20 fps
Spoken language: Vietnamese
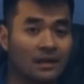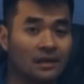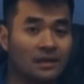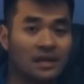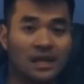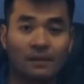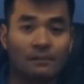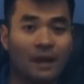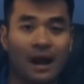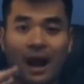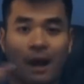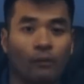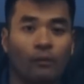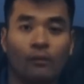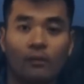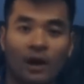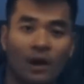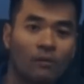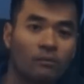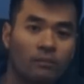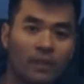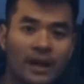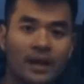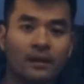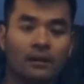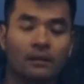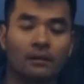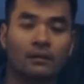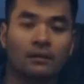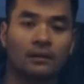Nhưng mà ông cũng không biết
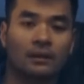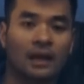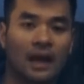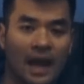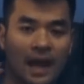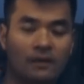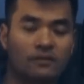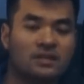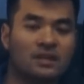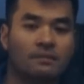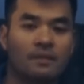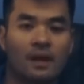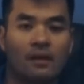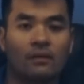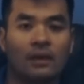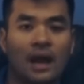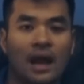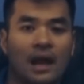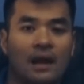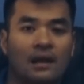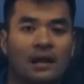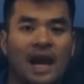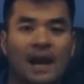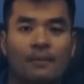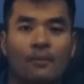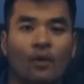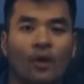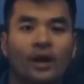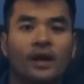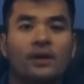là Elzabel là
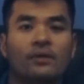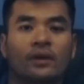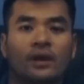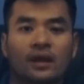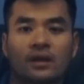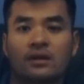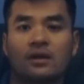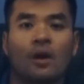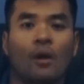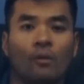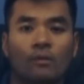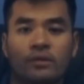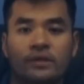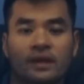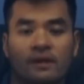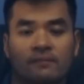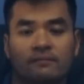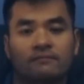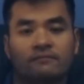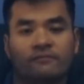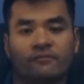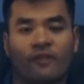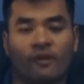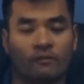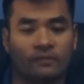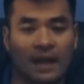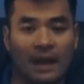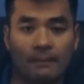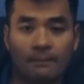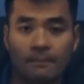làm một cái điều kinh khủng trong
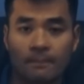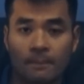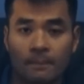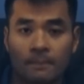phòng tắm